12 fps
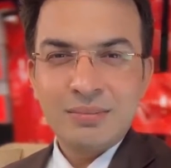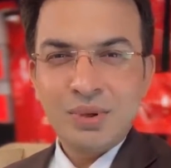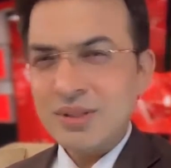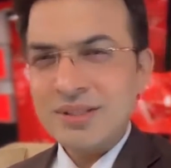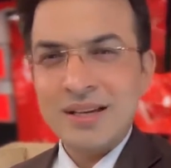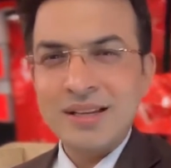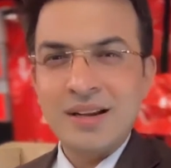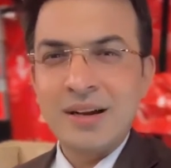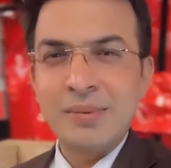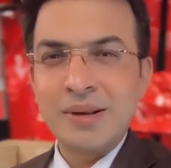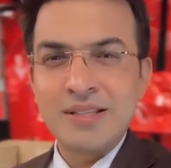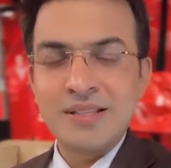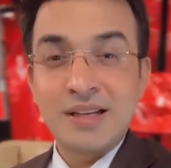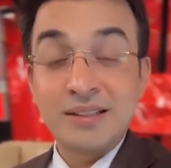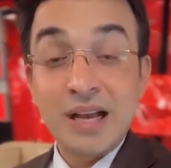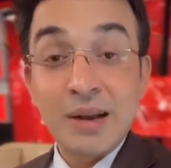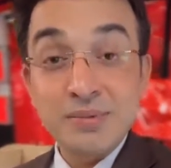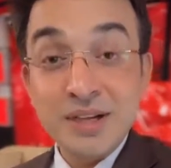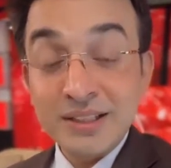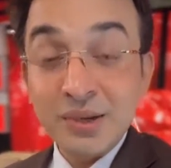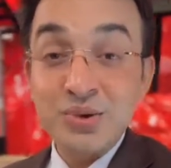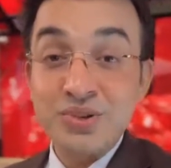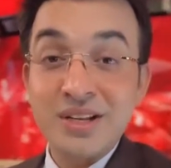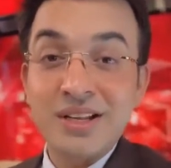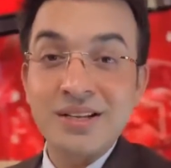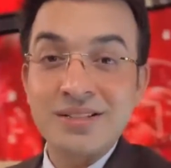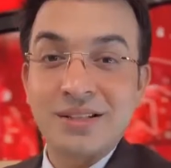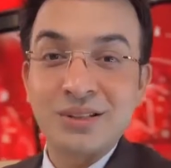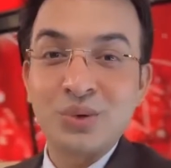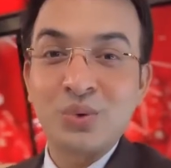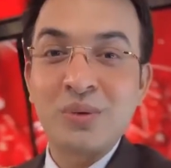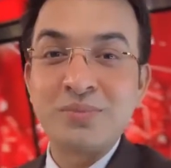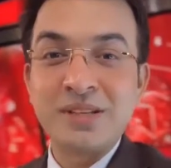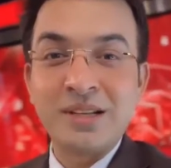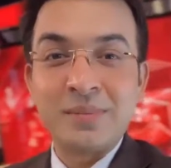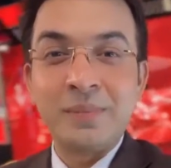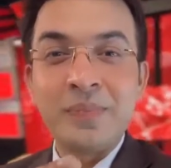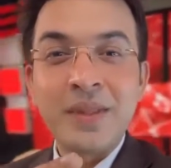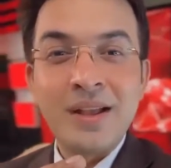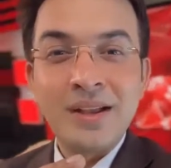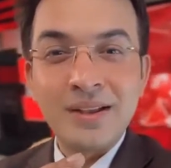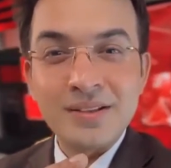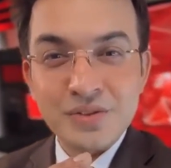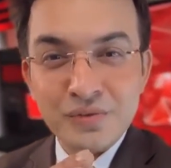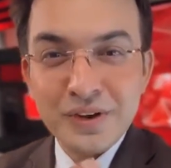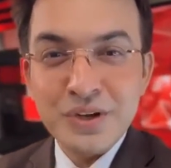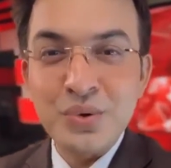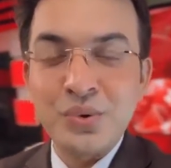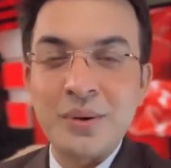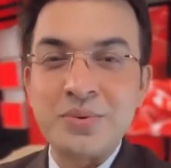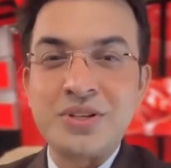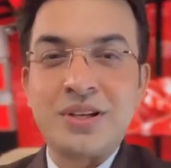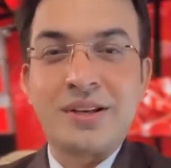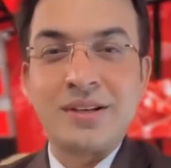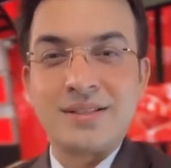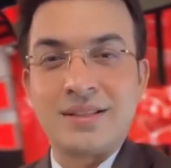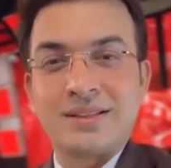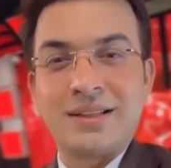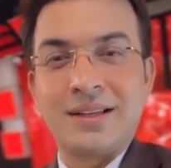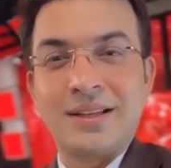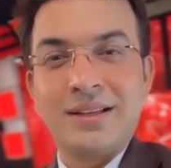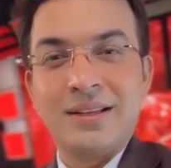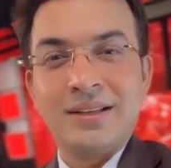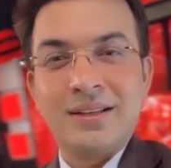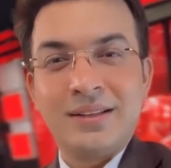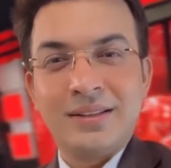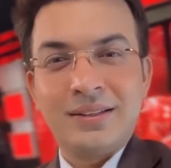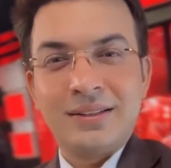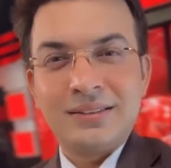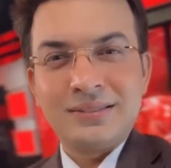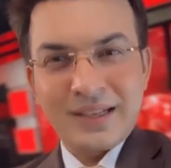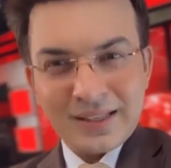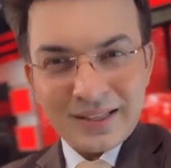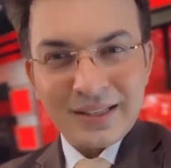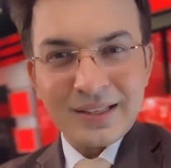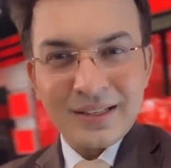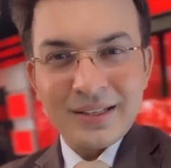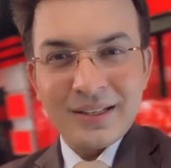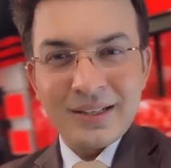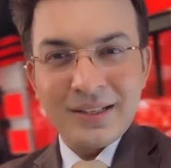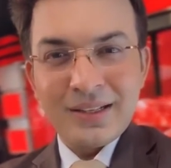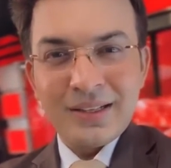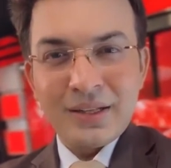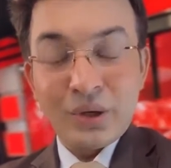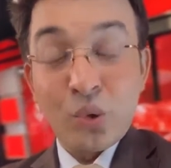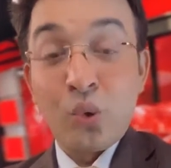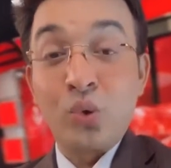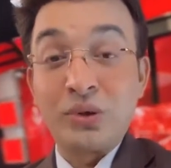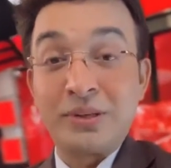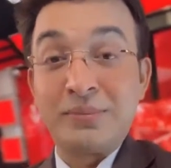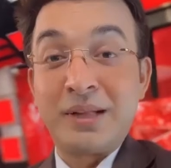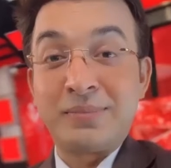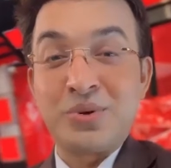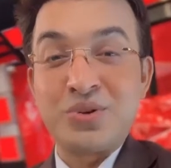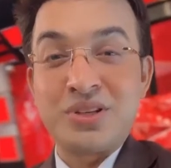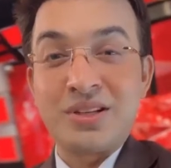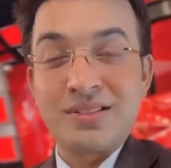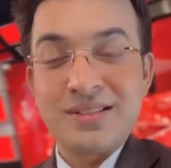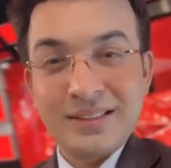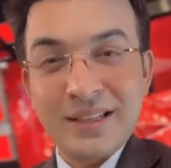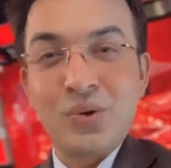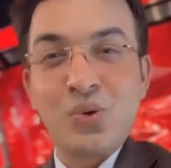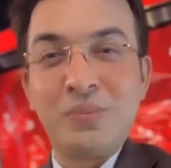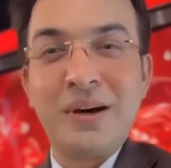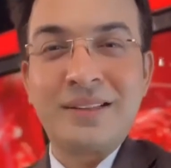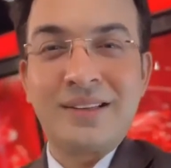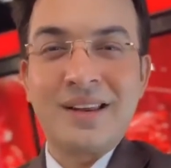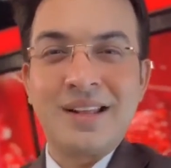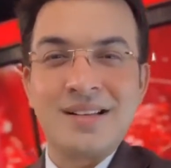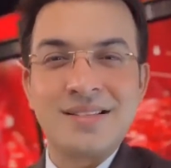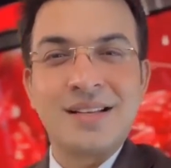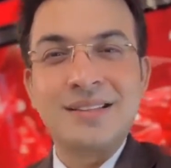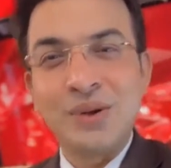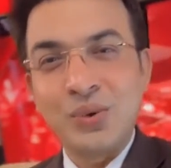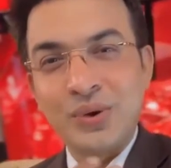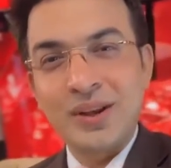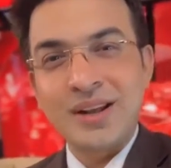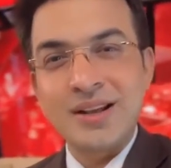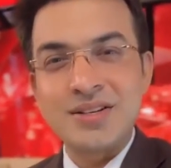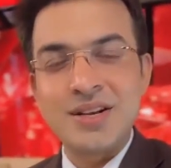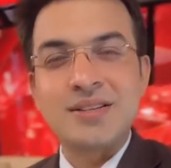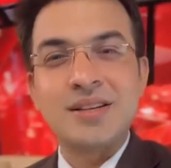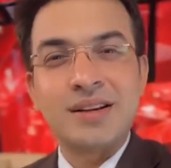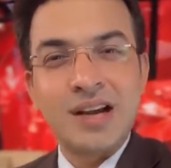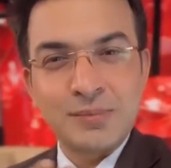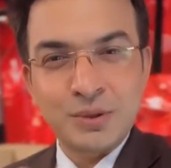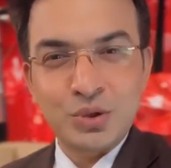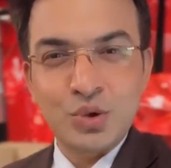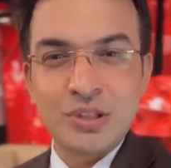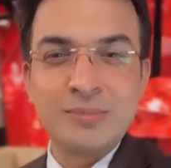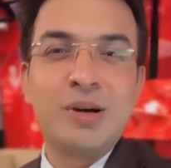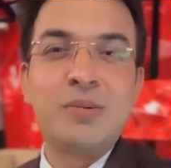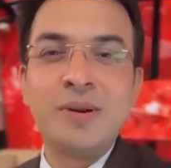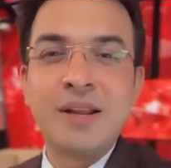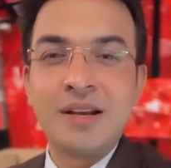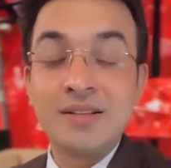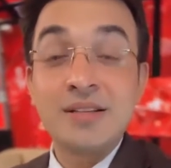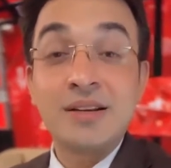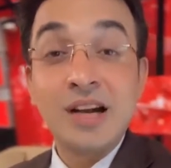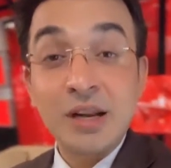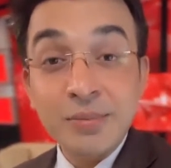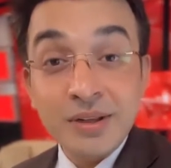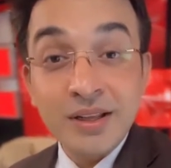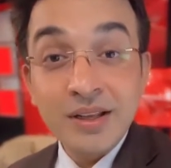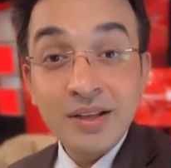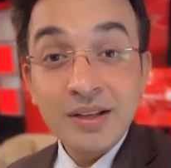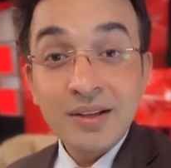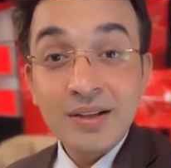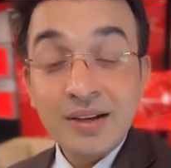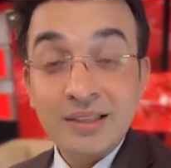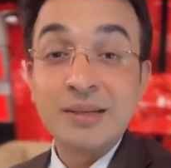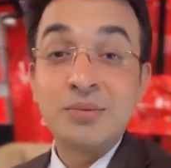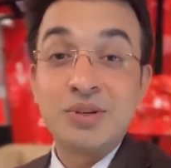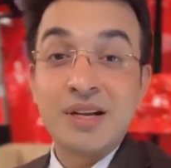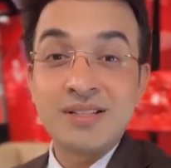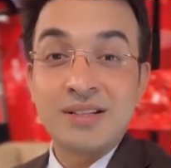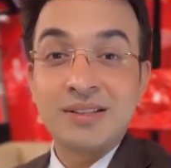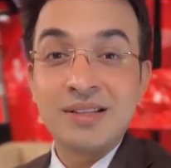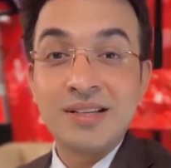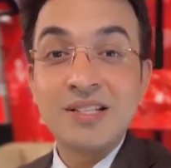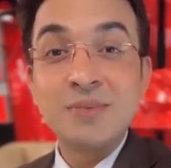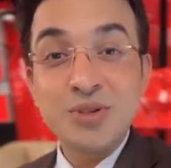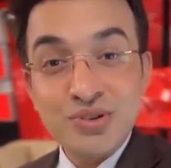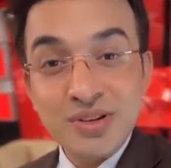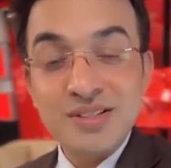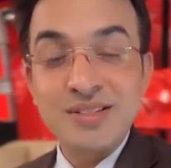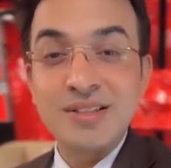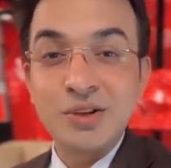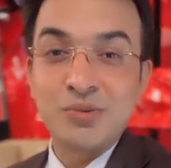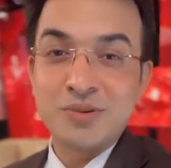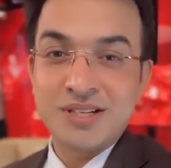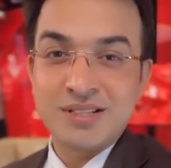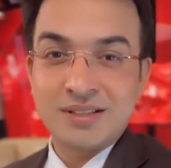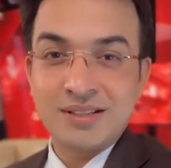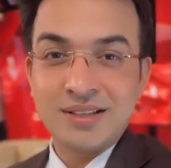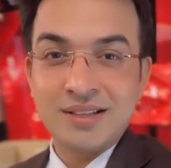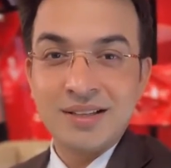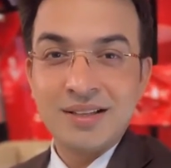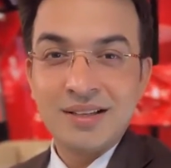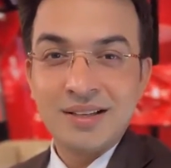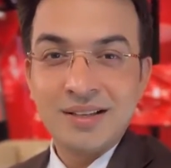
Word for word: बहुत सारी खबरें ऐसी आती हैं आप ज्यादा कुछ नहीं कर सकते तो कम से कम इस वीडियो को आप शेयर कर सकते हैं ताकि लोगों तक बात पहुंचे ज़्यादा लोग बात करेंगे ज़्यादा लोग करेंगे शायद सरकार पर थोड़ा दबाव बनेगा सरकार भी कदम उठा सकती है इस बच्ची की ज़िंदगी को बचा सकती है